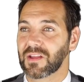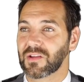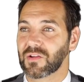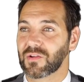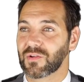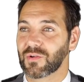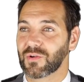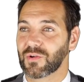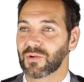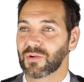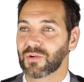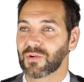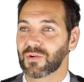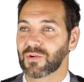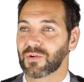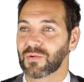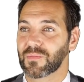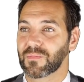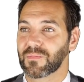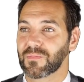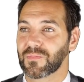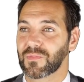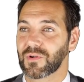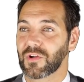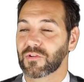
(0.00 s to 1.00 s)
que
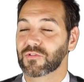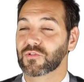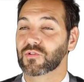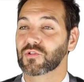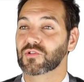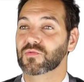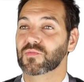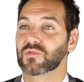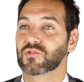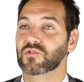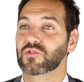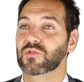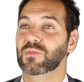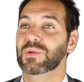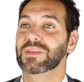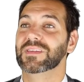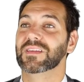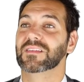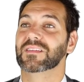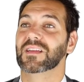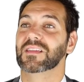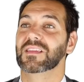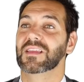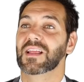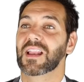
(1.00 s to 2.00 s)
lorsque je me suis mis
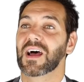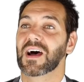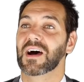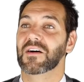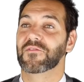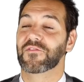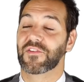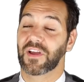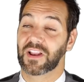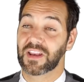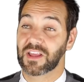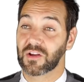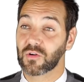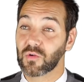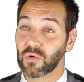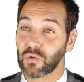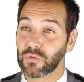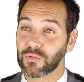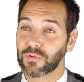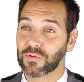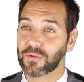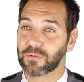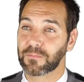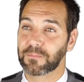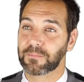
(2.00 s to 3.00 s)
cette année-là à faire les
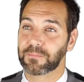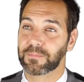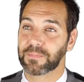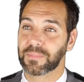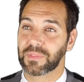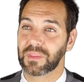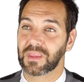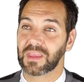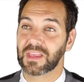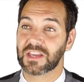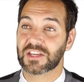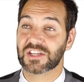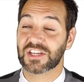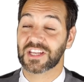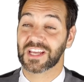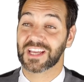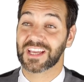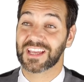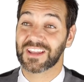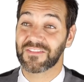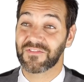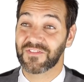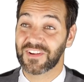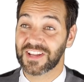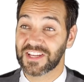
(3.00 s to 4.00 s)
comptes et que j'ai
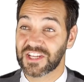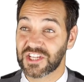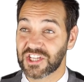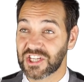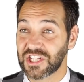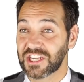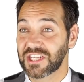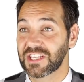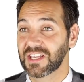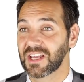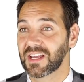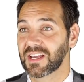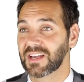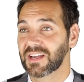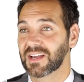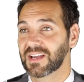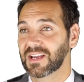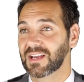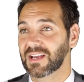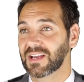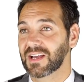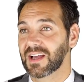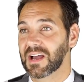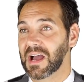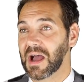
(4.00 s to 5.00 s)
réfléchi
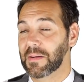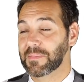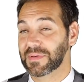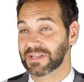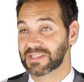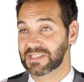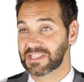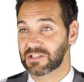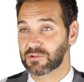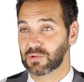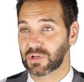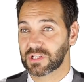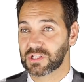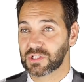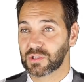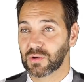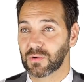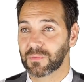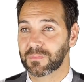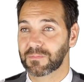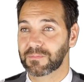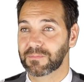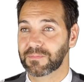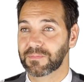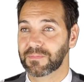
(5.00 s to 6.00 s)
à ma
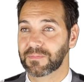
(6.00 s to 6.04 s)
situation,